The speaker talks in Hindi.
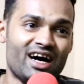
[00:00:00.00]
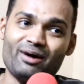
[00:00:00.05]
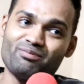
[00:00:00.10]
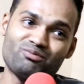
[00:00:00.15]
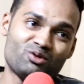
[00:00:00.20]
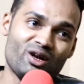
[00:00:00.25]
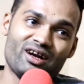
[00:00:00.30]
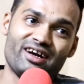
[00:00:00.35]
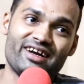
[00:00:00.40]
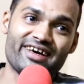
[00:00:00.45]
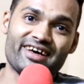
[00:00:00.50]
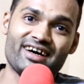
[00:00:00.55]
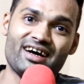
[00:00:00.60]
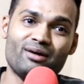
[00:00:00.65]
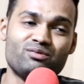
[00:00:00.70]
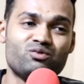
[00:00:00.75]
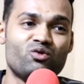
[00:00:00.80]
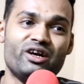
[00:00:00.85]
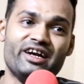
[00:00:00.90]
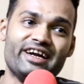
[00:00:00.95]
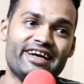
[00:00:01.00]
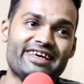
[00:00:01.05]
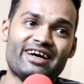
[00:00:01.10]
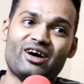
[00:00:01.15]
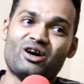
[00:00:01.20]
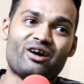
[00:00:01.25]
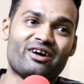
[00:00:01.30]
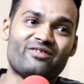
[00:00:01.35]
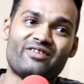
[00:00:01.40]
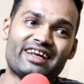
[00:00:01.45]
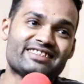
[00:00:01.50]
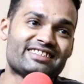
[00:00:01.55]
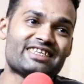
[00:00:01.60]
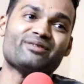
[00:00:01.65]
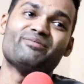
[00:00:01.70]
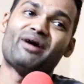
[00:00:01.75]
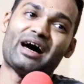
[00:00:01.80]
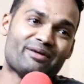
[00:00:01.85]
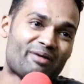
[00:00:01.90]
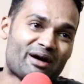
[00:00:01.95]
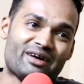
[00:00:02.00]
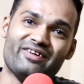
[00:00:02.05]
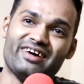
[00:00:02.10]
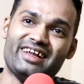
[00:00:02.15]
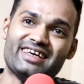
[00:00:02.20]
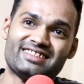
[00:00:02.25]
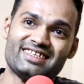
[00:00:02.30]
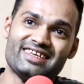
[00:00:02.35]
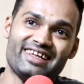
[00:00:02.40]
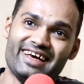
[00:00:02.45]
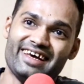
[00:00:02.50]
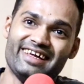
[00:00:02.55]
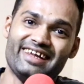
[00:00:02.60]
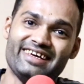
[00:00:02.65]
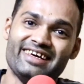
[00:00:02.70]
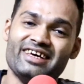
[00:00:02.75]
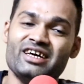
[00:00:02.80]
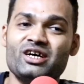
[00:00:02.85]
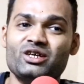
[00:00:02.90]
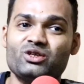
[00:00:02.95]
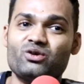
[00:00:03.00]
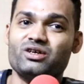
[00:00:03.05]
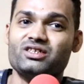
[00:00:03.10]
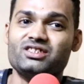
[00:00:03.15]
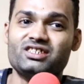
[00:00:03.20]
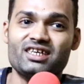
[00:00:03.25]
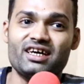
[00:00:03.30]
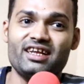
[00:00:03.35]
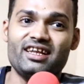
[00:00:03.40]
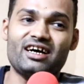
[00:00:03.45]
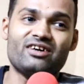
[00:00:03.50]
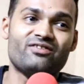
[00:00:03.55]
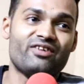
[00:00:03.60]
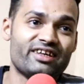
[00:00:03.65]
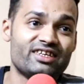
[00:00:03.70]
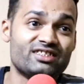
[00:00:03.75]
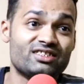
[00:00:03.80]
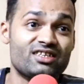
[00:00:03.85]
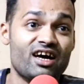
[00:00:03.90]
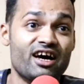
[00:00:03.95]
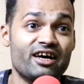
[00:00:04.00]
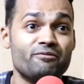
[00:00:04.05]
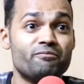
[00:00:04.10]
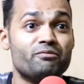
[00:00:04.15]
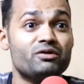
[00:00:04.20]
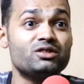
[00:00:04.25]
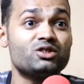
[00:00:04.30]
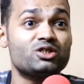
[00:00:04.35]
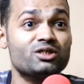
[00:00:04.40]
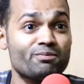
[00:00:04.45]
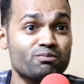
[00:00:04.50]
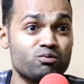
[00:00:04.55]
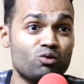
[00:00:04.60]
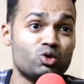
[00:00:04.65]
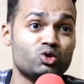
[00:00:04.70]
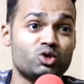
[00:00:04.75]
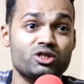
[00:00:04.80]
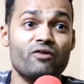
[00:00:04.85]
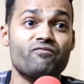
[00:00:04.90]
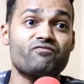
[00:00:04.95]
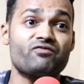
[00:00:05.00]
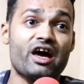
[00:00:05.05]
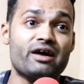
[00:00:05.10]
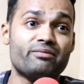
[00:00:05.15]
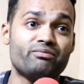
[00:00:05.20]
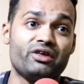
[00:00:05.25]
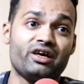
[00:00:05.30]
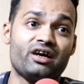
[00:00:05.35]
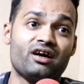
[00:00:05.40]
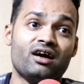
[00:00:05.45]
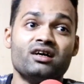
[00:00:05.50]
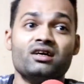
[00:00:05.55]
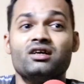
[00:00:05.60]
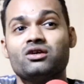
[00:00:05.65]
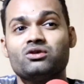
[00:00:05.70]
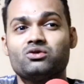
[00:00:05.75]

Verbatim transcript: अब तो लड़ेगा अब वो इंडिया और अफगानिस्तान भाई भाई वाला सीन है नहीं तो इन अफगानिस्तान भी सबको टफ टाइम देगा